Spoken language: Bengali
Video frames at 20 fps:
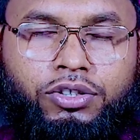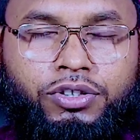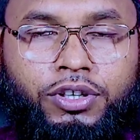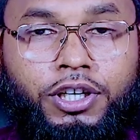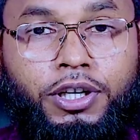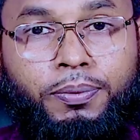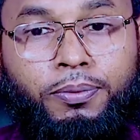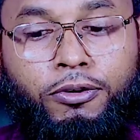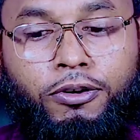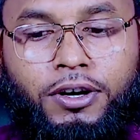
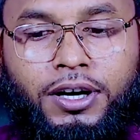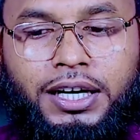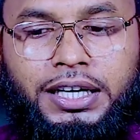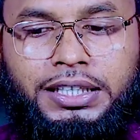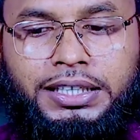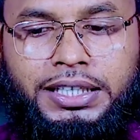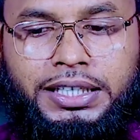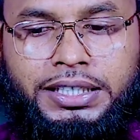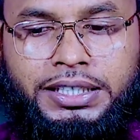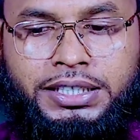সহি
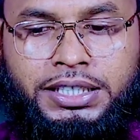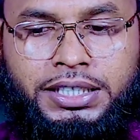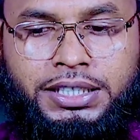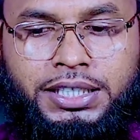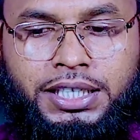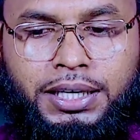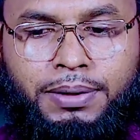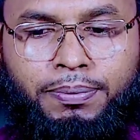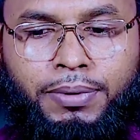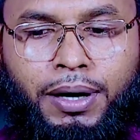বুখারিতে
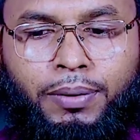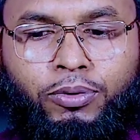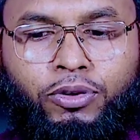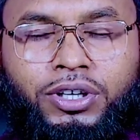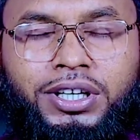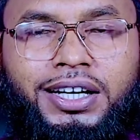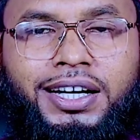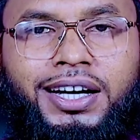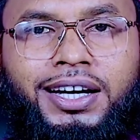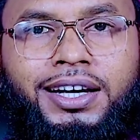এসেছে বাবু
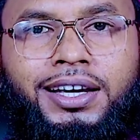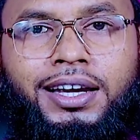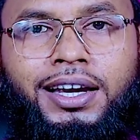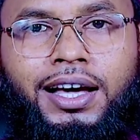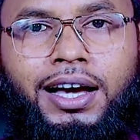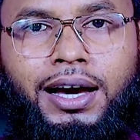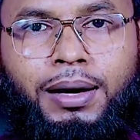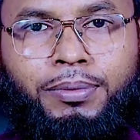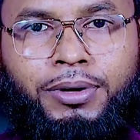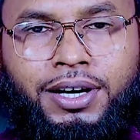নিকাহিল
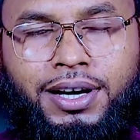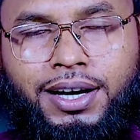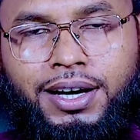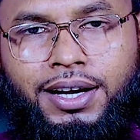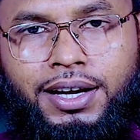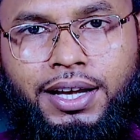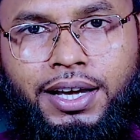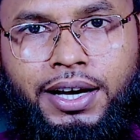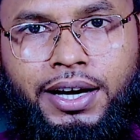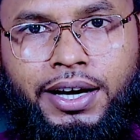
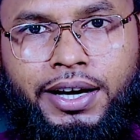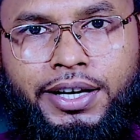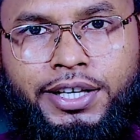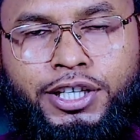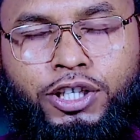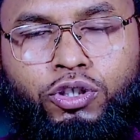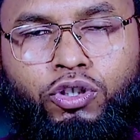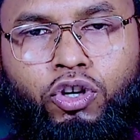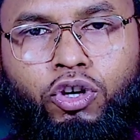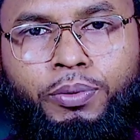আবাকারে
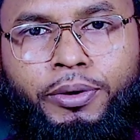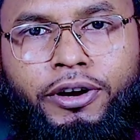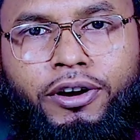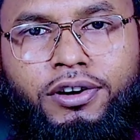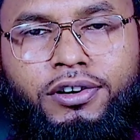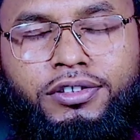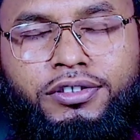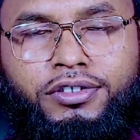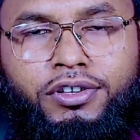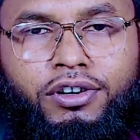আয়সাতুল
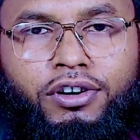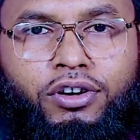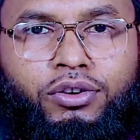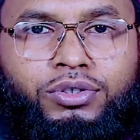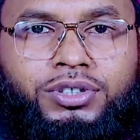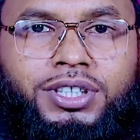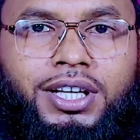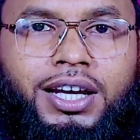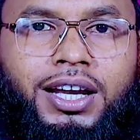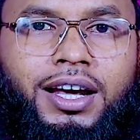হুমায়রা রতিউল্লাহ
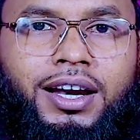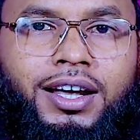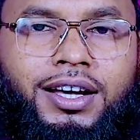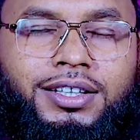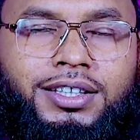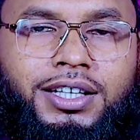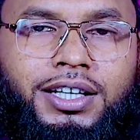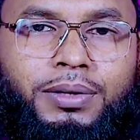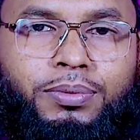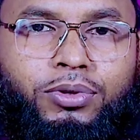
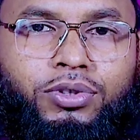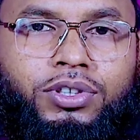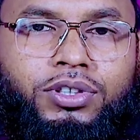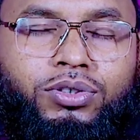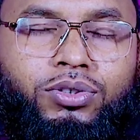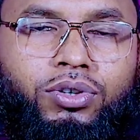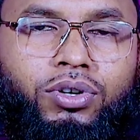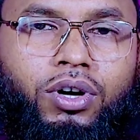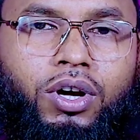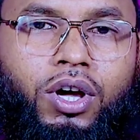তালাহা থেকে
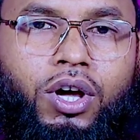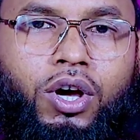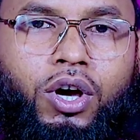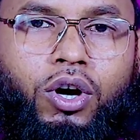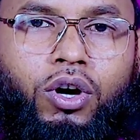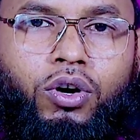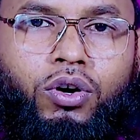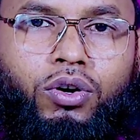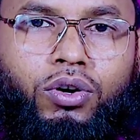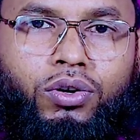বর্ণিত
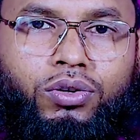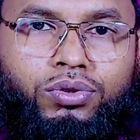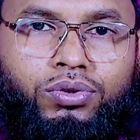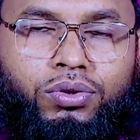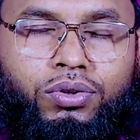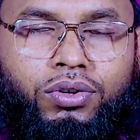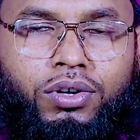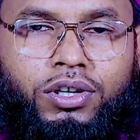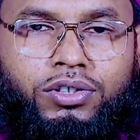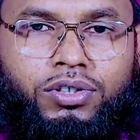
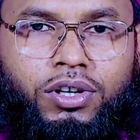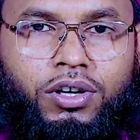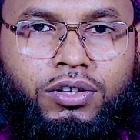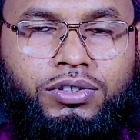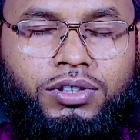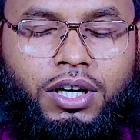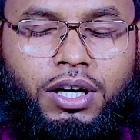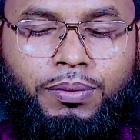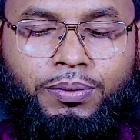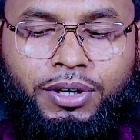রসুল্লাহ
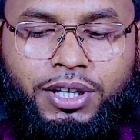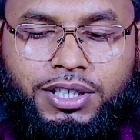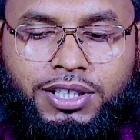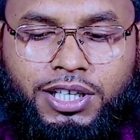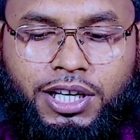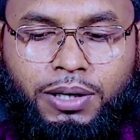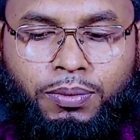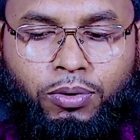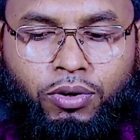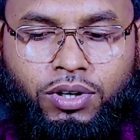সাল্লাহ সাল্লাম
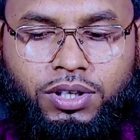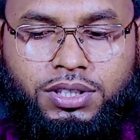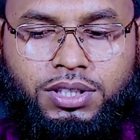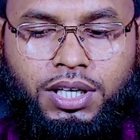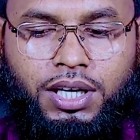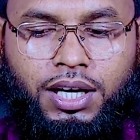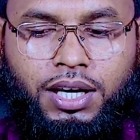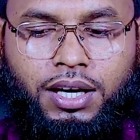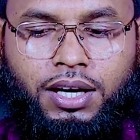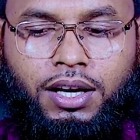নিজেই
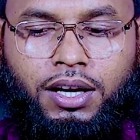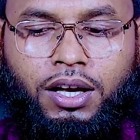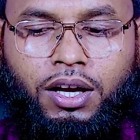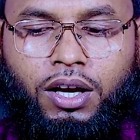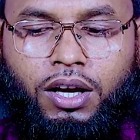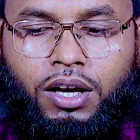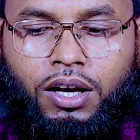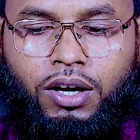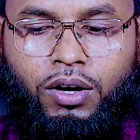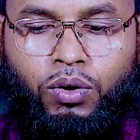বলেছেন
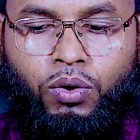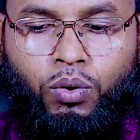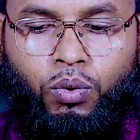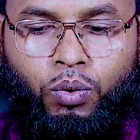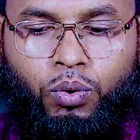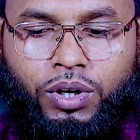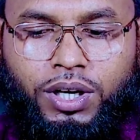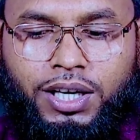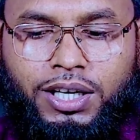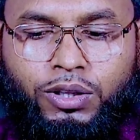
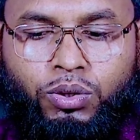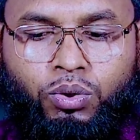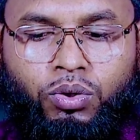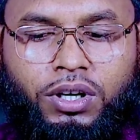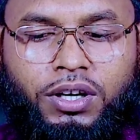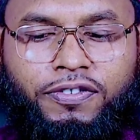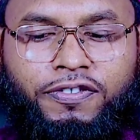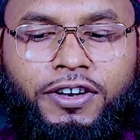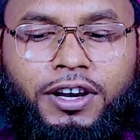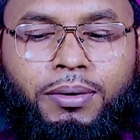উড়ি
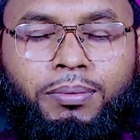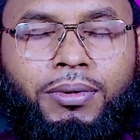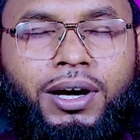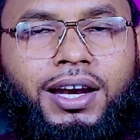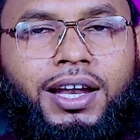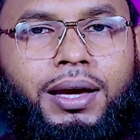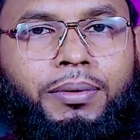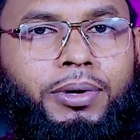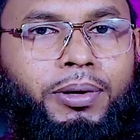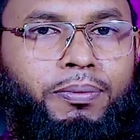তোকে
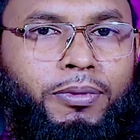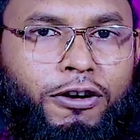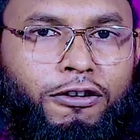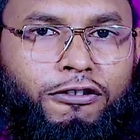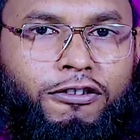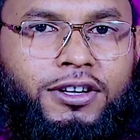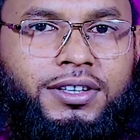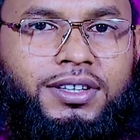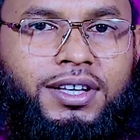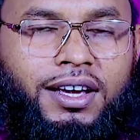মানে আমি
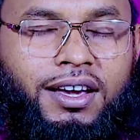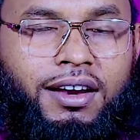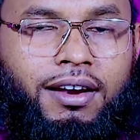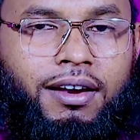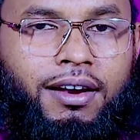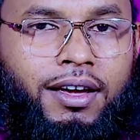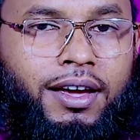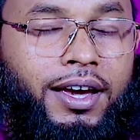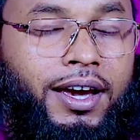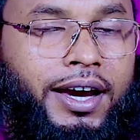ইন
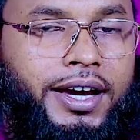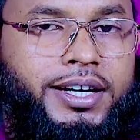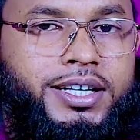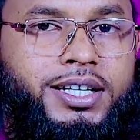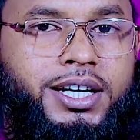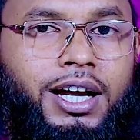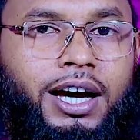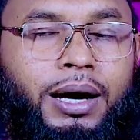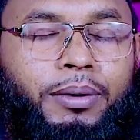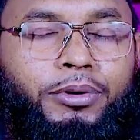হে
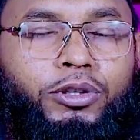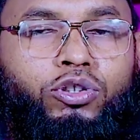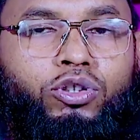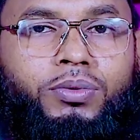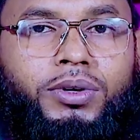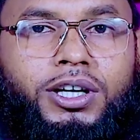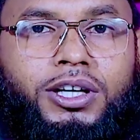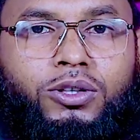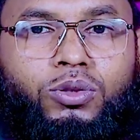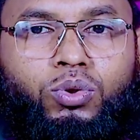আয়েশা আমি
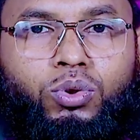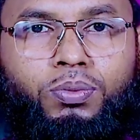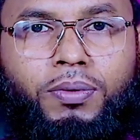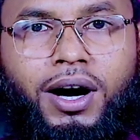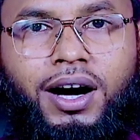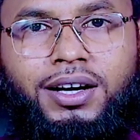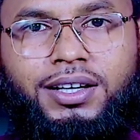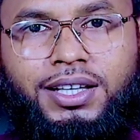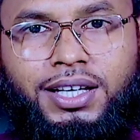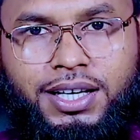তোমাকে
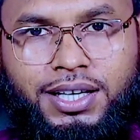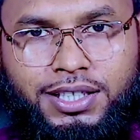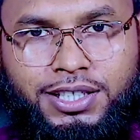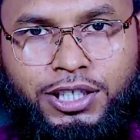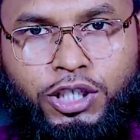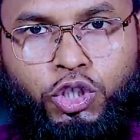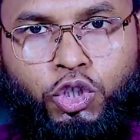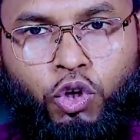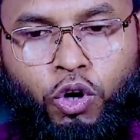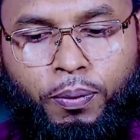দুবার
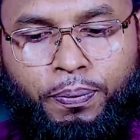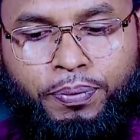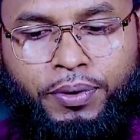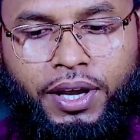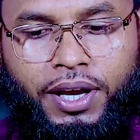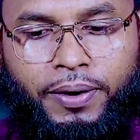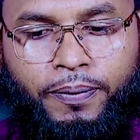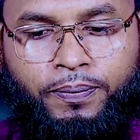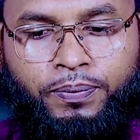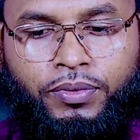দেখেছি
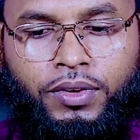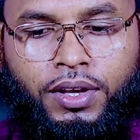স্বপ্নে